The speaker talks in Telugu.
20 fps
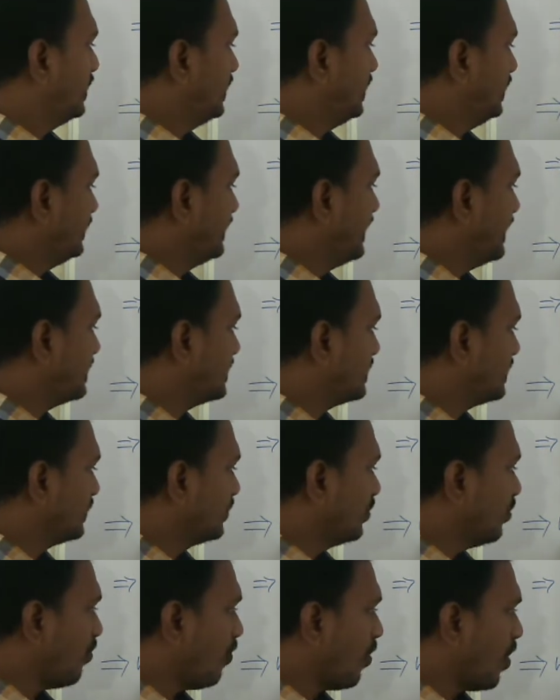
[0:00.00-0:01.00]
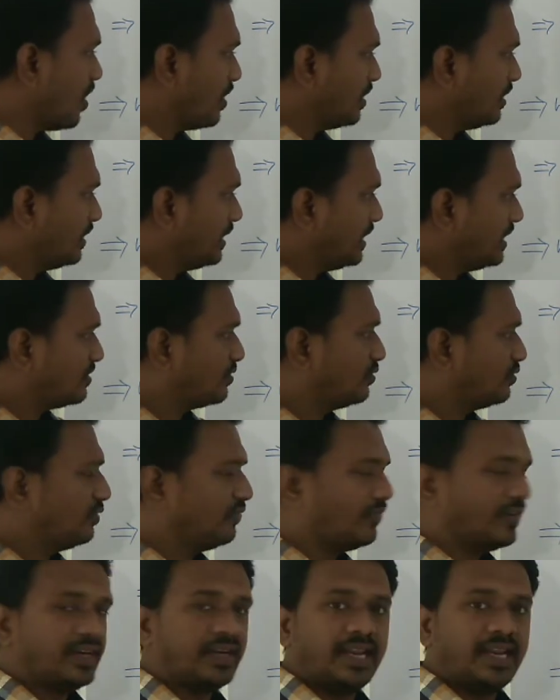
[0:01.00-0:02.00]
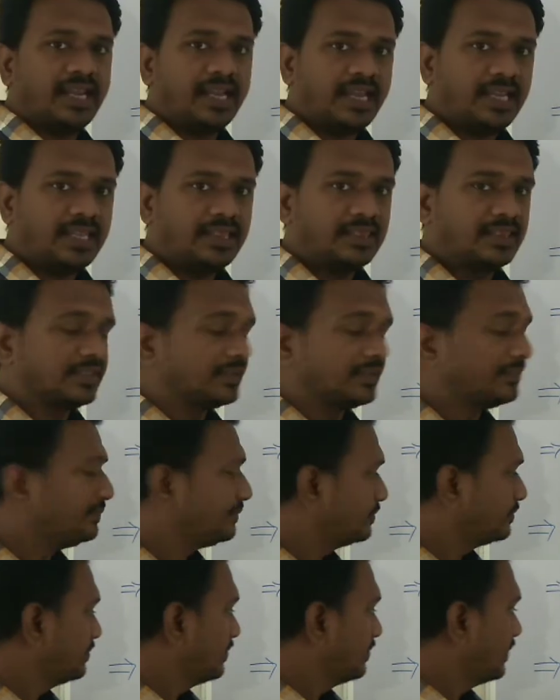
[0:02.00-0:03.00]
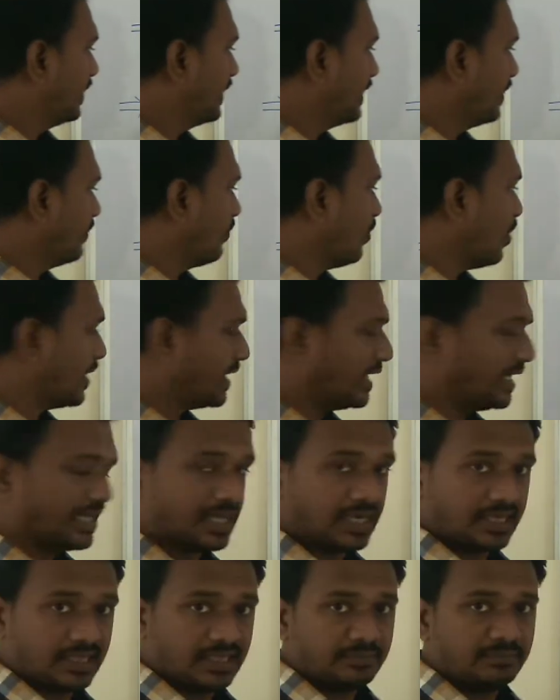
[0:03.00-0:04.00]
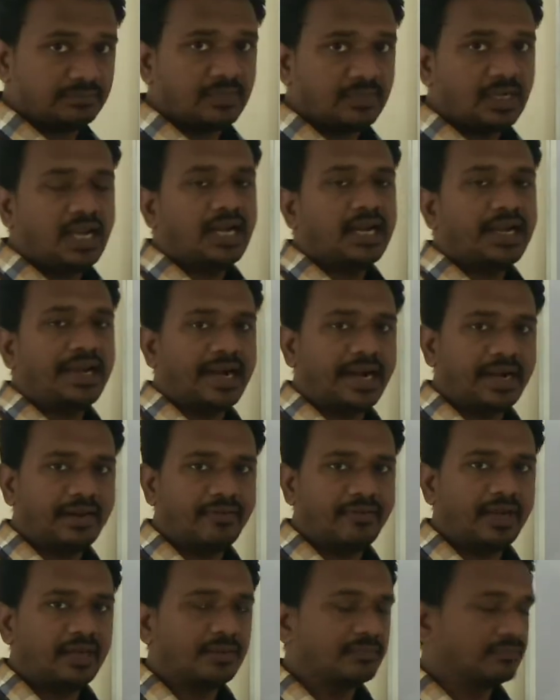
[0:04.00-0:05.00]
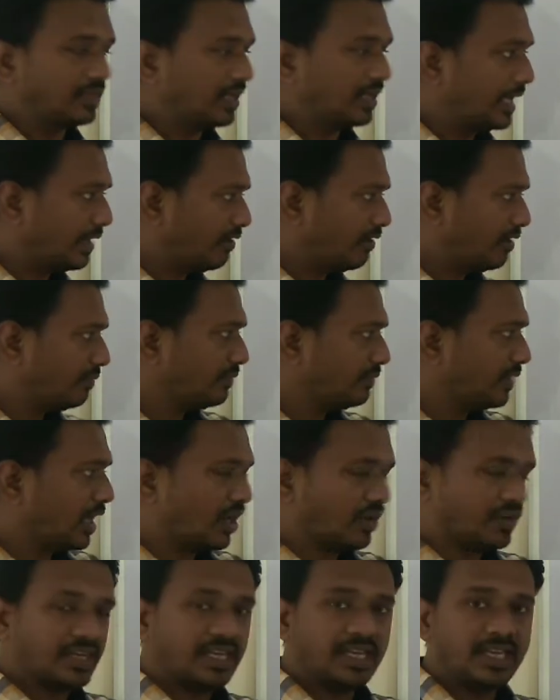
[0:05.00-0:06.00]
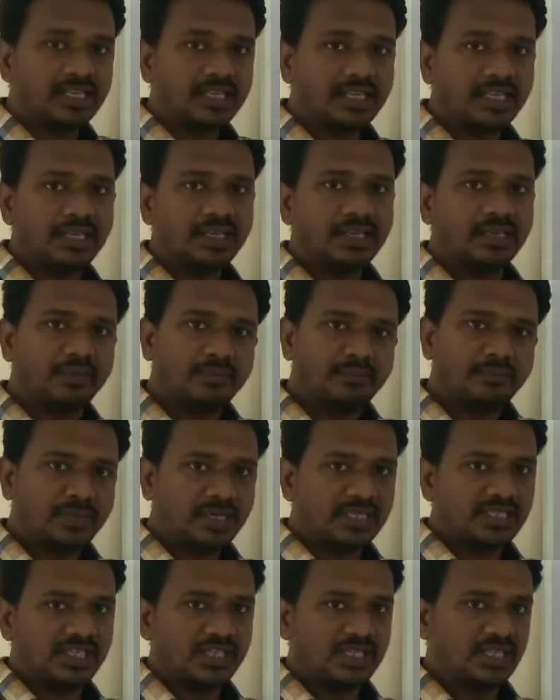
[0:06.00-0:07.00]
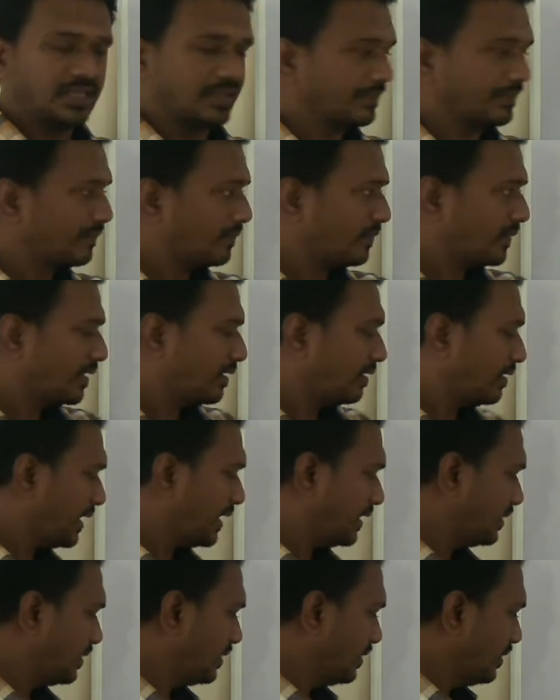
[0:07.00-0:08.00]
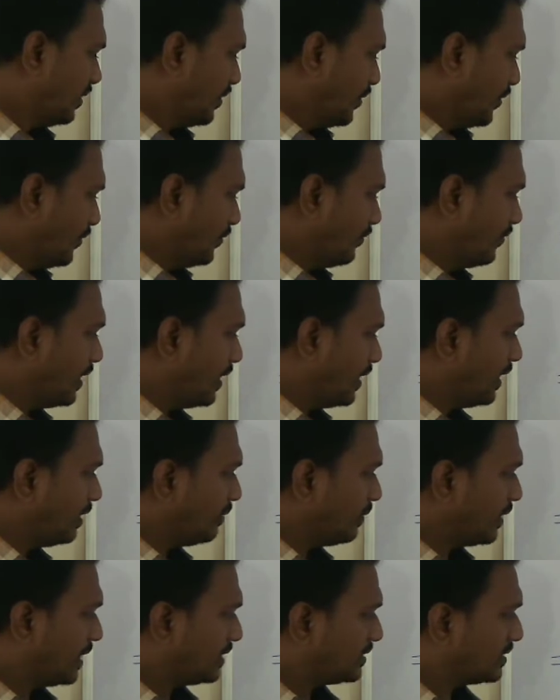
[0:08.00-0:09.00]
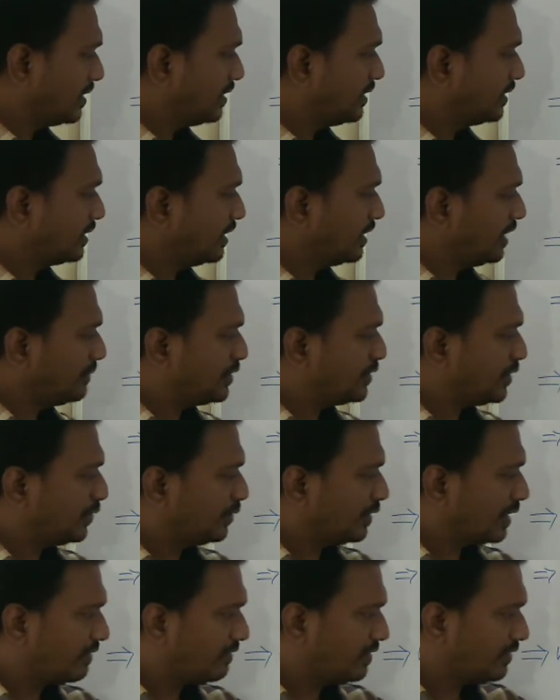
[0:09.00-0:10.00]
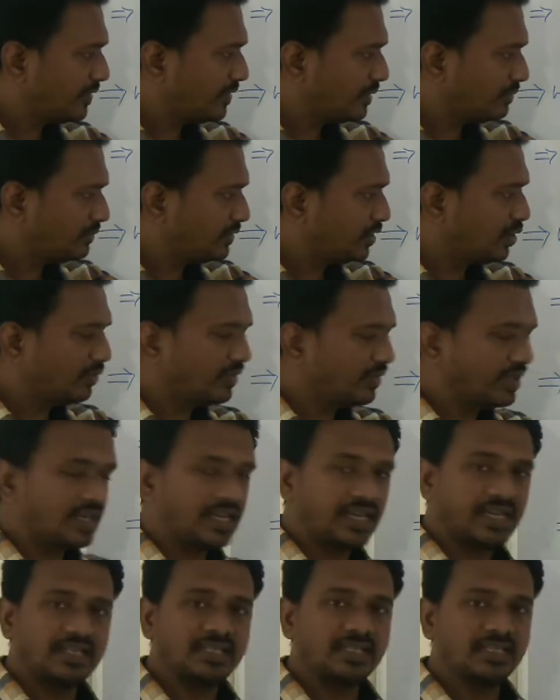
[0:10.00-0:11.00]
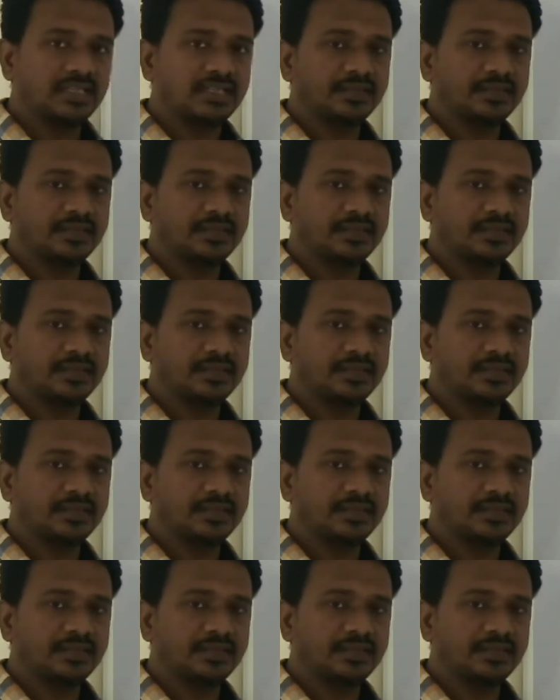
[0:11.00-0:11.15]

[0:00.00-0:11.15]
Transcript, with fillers: నెక్స్ట్ వాకింగ్ ఈజ్ గుడ్ ఫర్ హెల్త్ ఇక్కడ వాకింగ్కి అర్థం నడవడం నడవడం ఆరోగ్యానికి మంచిది రైట్ వేరింగ్ మాస్క్ కీప్స్ యూ అవే ఫ్రమ్ కోవిడ్ నైన్టీన్